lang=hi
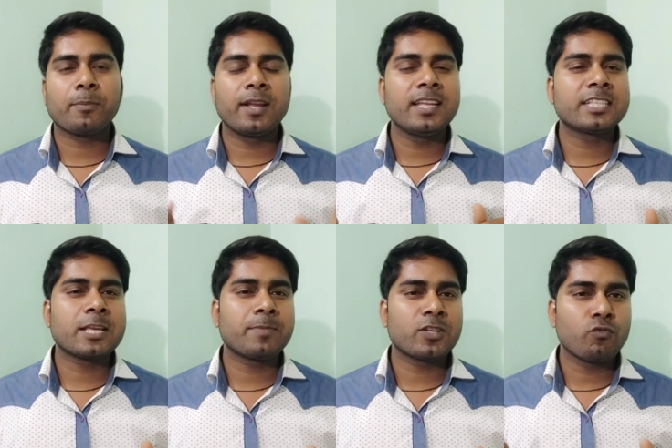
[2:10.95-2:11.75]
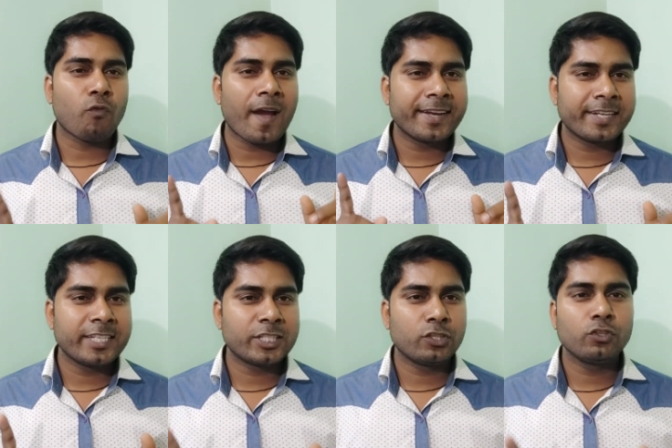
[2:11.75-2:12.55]
आपके लिए इसके पास
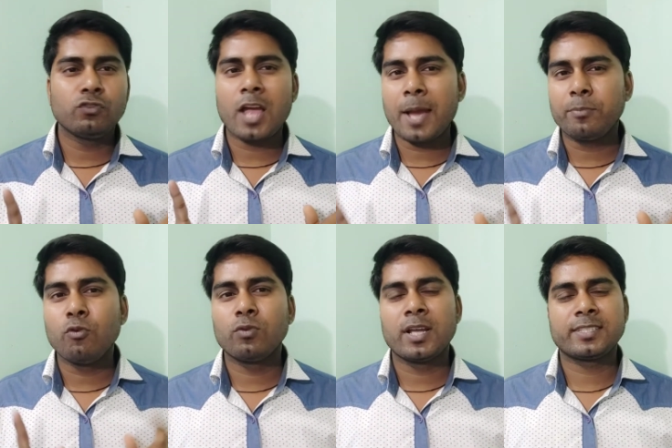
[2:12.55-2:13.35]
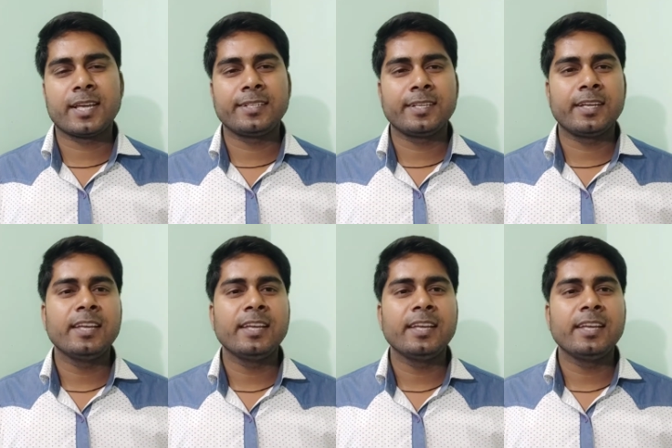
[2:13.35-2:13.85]
वाई स्टूडियो ऐप होना चाहिए